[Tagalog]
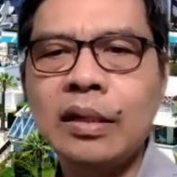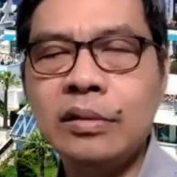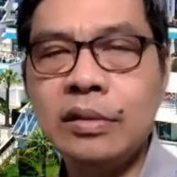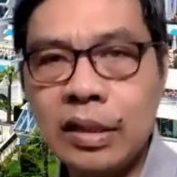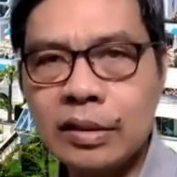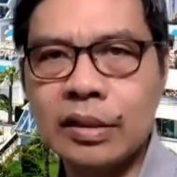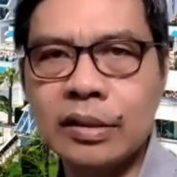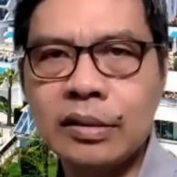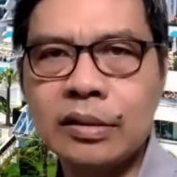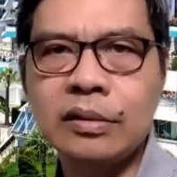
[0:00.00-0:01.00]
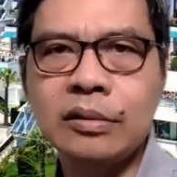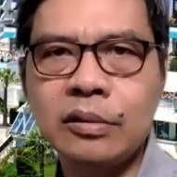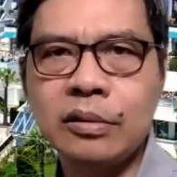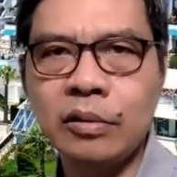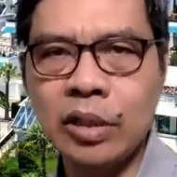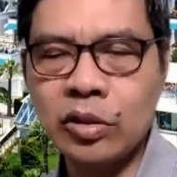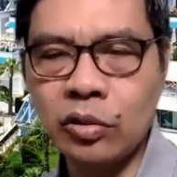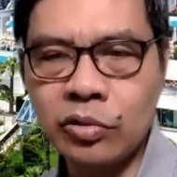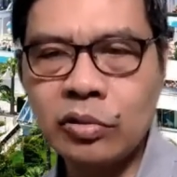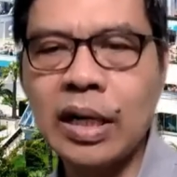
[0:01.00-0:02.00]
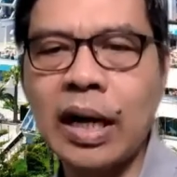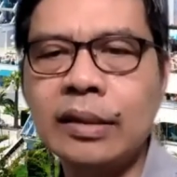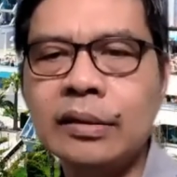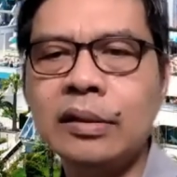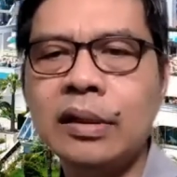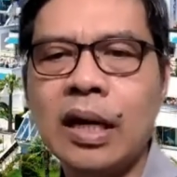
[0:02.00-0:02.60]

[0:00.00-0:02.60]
Jesus, who is also God,